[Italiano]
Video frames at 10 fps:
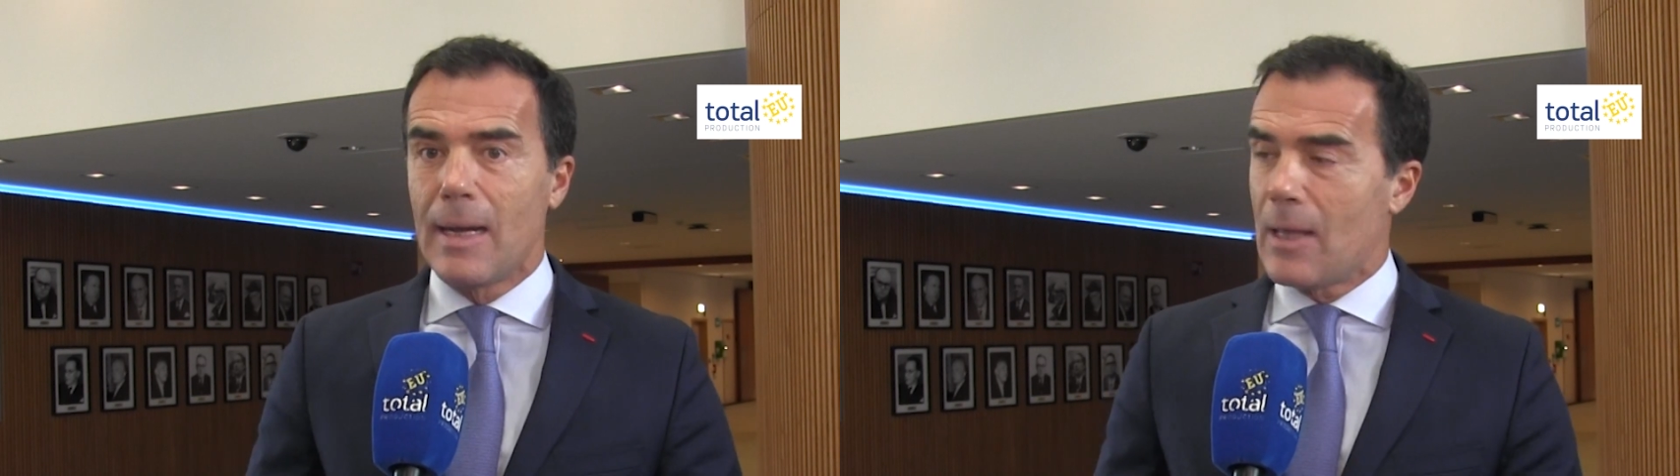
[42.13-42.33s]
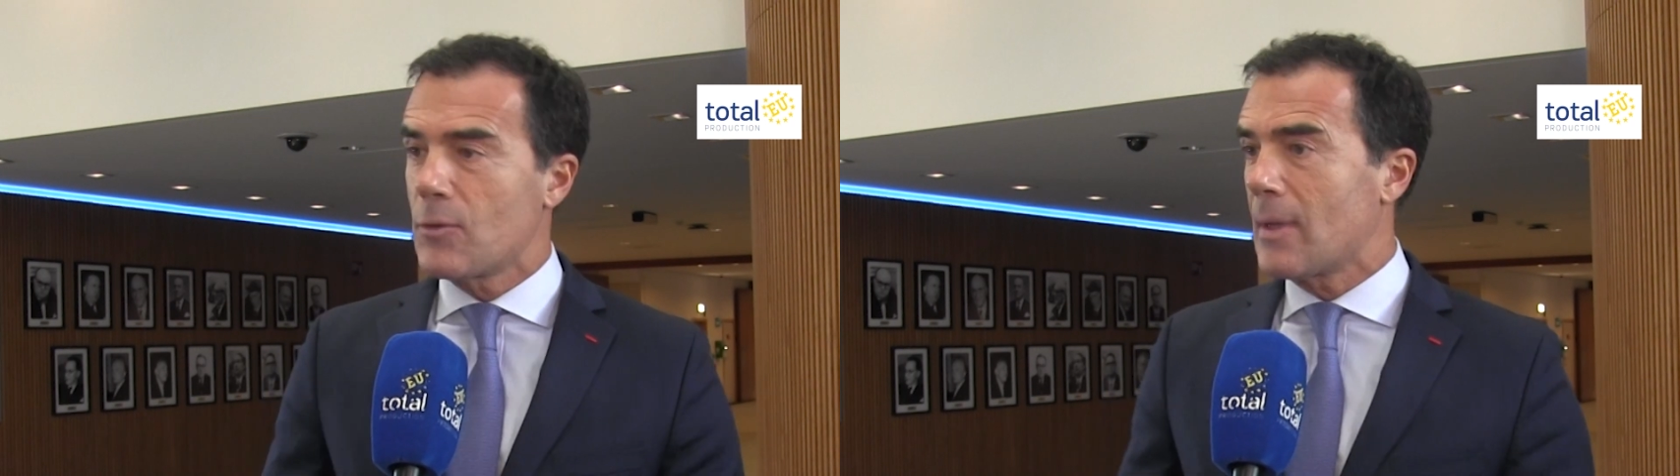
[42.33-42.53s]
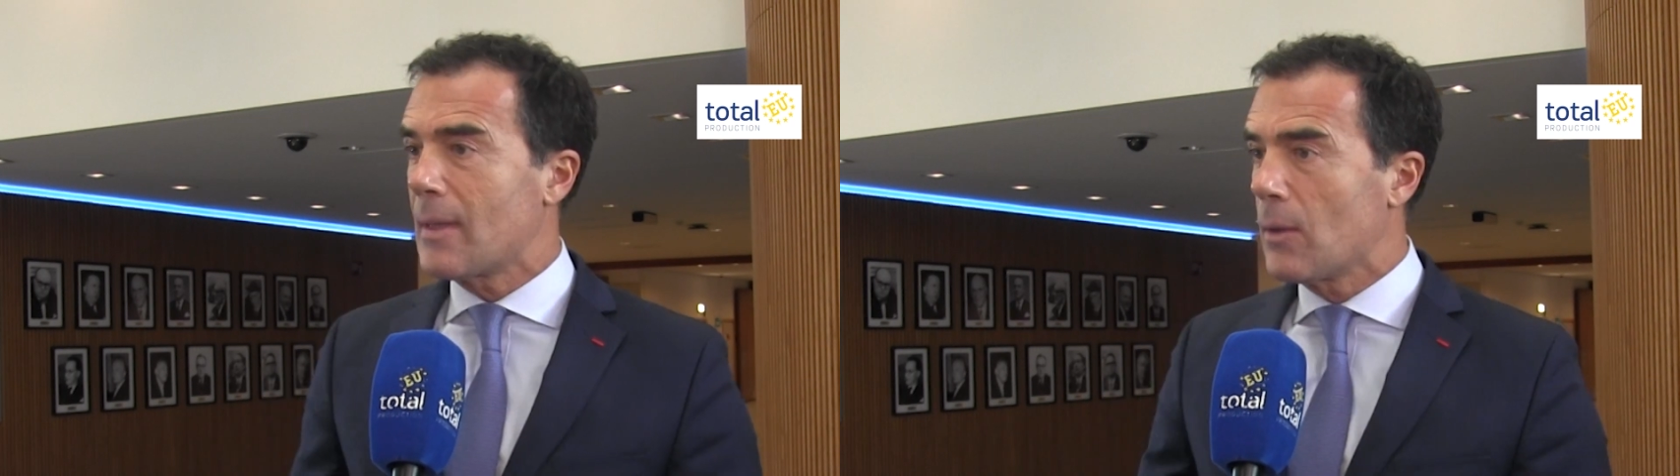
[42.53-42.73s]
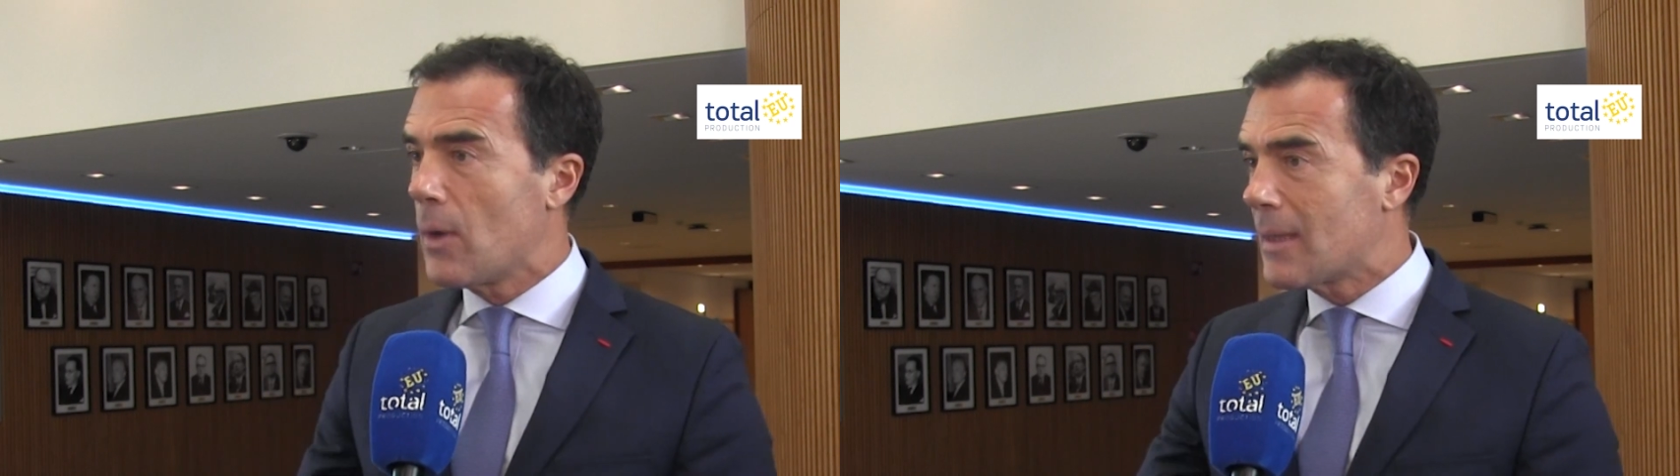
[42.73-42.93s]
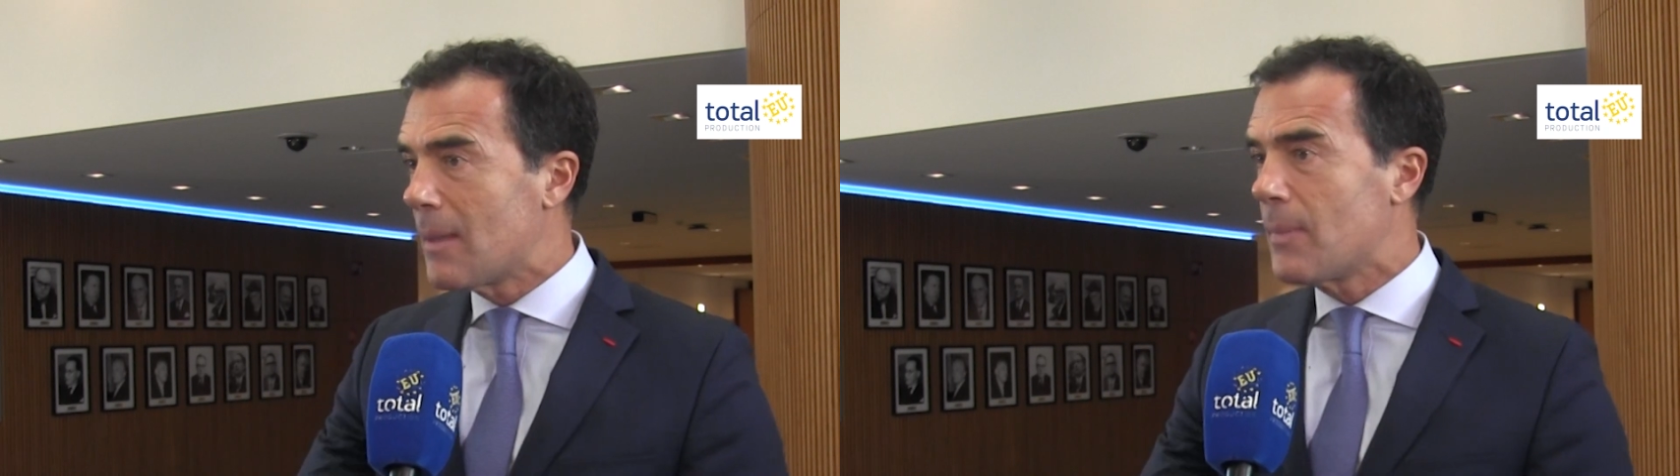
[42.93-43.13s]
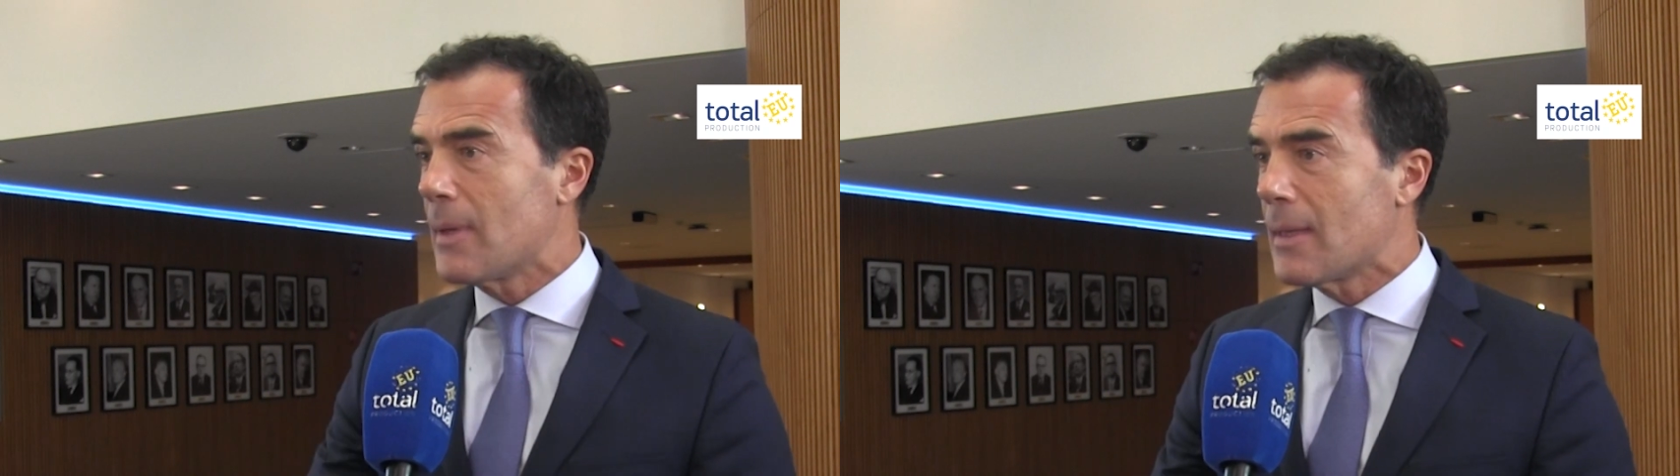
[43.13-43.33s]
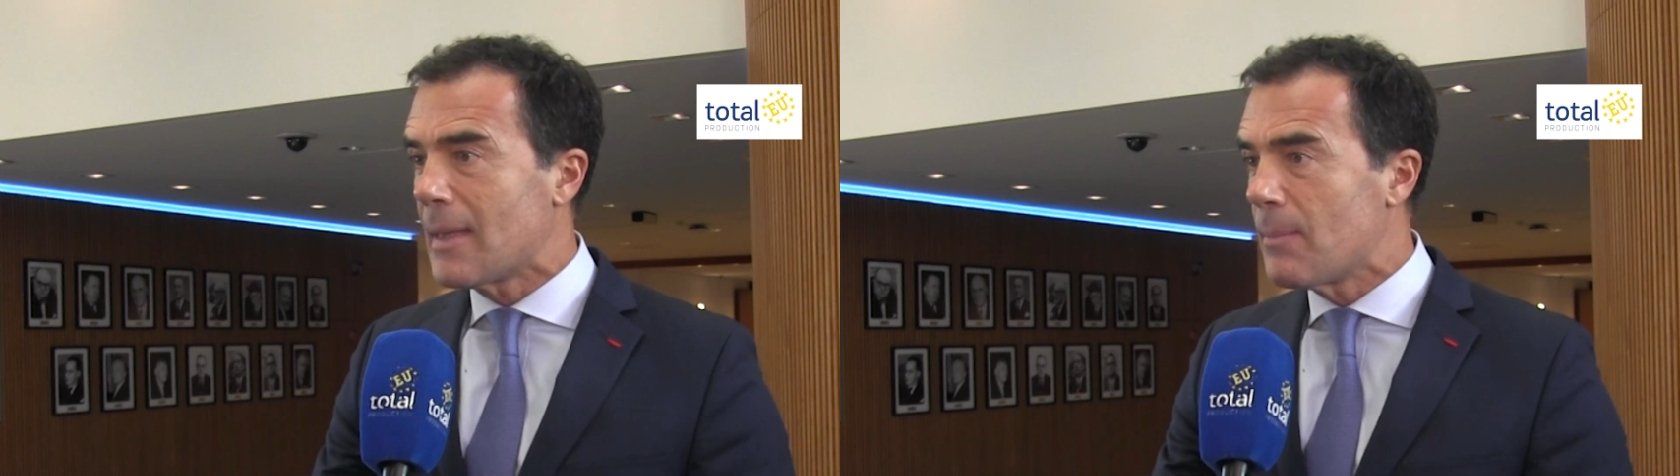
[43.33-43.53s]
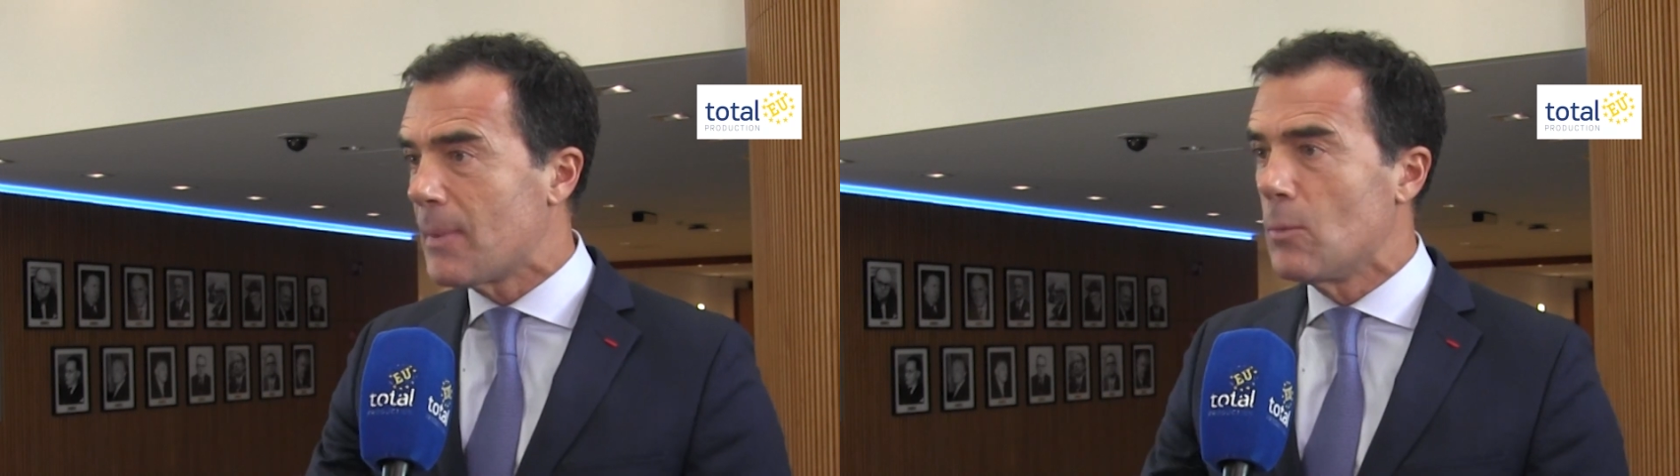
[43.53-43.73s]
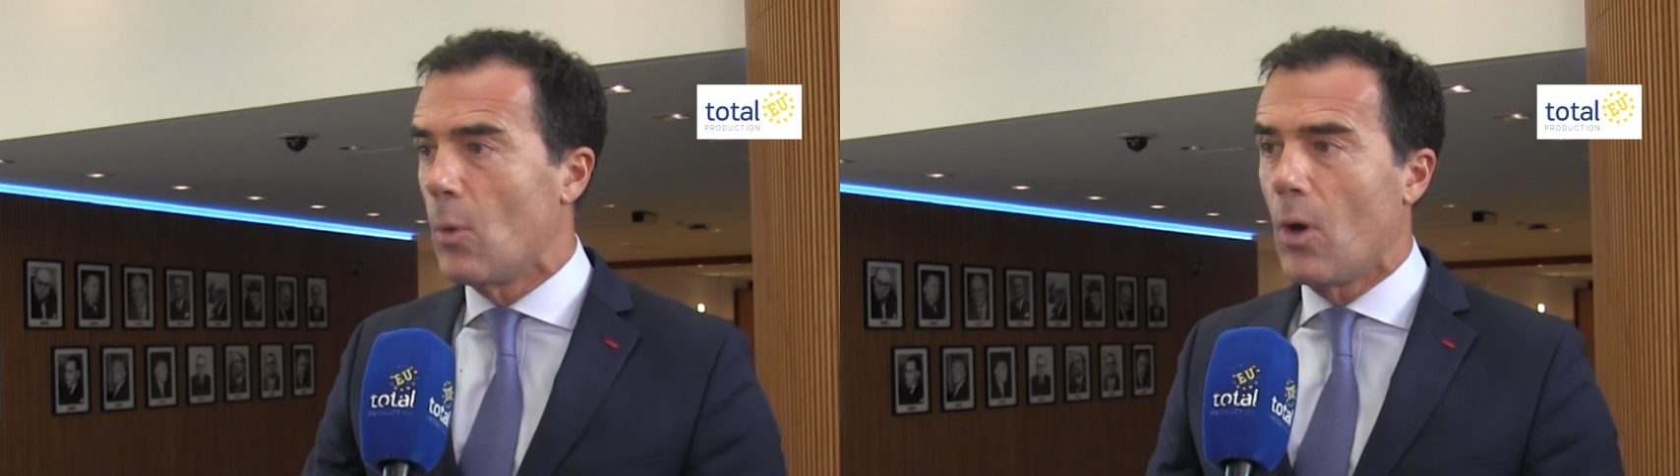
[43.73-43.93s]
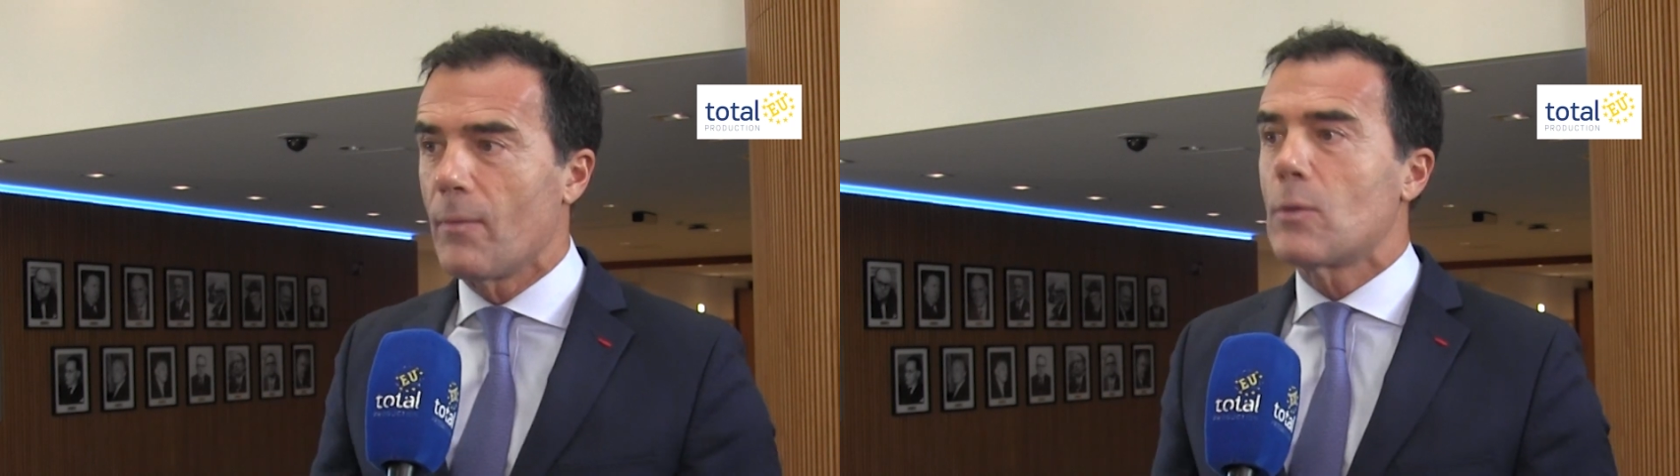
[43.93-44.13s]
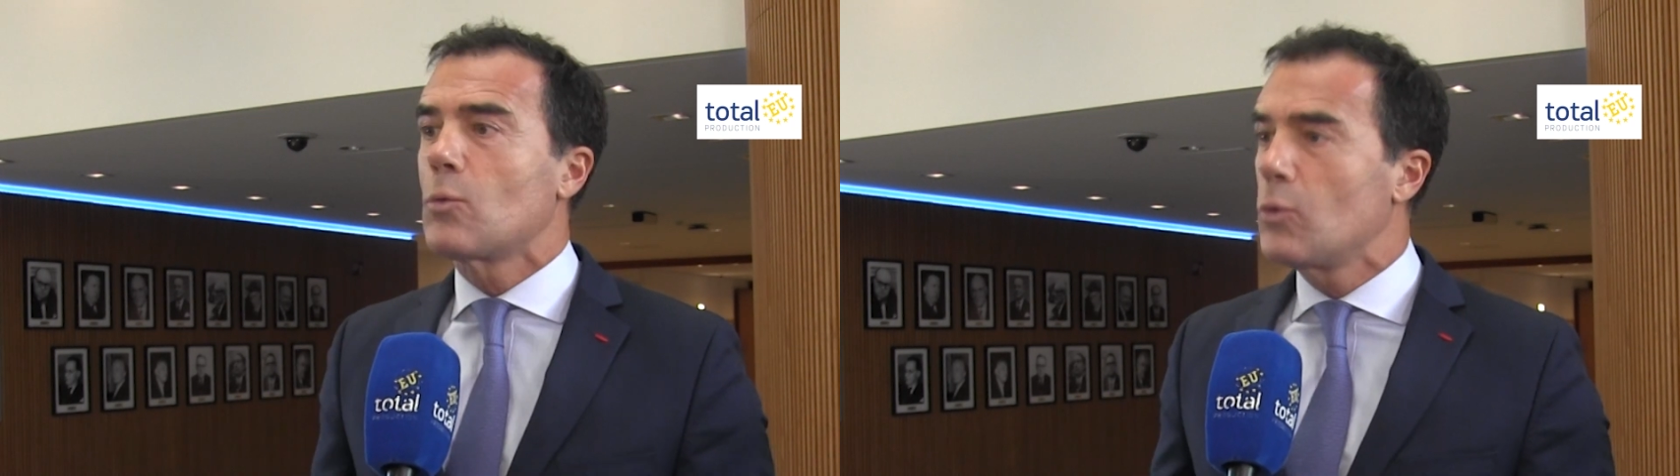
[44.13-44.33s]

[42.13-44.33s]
l'Associazione Tempi, Tempi Nuovi,